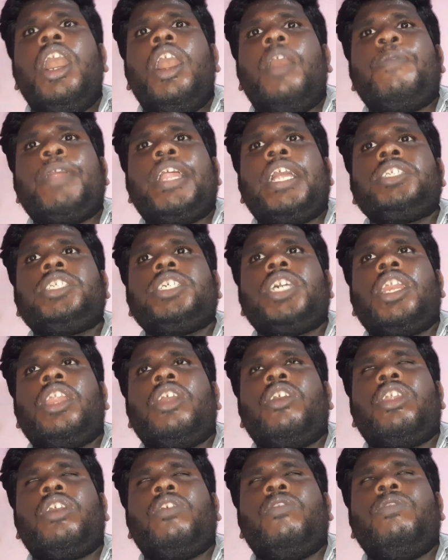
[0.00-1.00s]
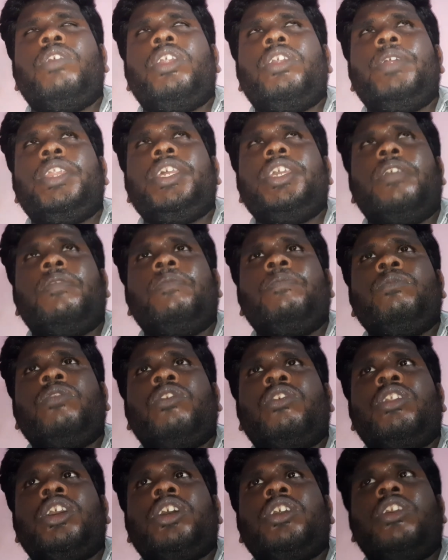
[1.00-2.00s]
அப்போ தான் சேனலில் வர ஒவ்வொரு வீடியோவும்
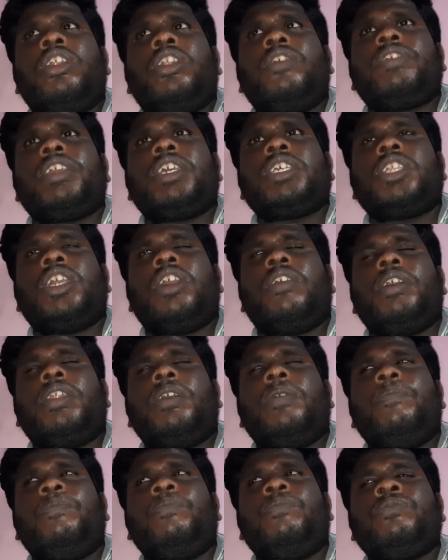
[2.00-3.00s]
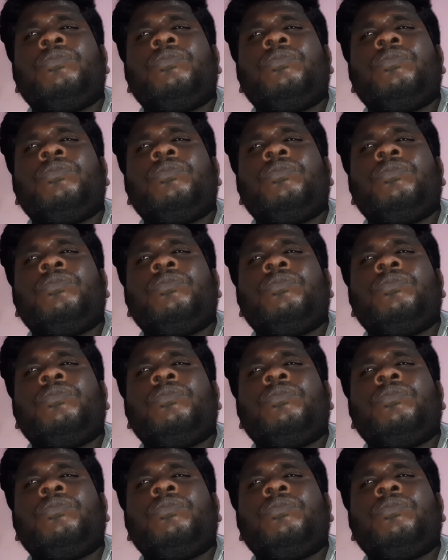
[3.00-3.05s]
உங்களுக்கு நோட்டிஃபிகேஷனாக வரும்